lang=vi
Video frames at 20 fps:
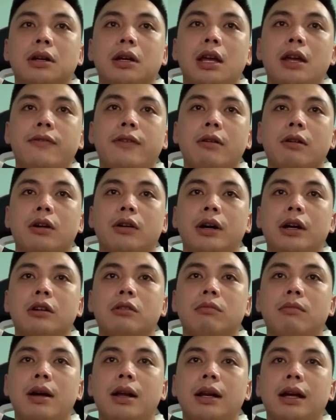Hy vọng cậu ấy
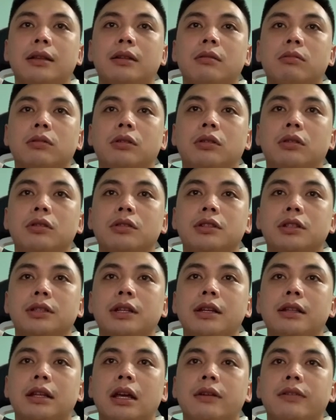cũng mang lại tốc độ, sự
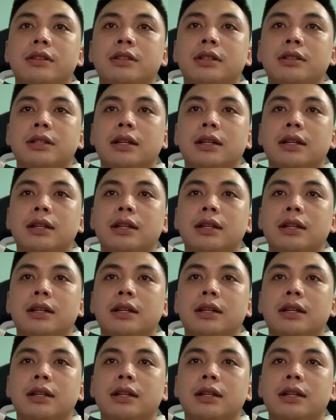tinh tế và sức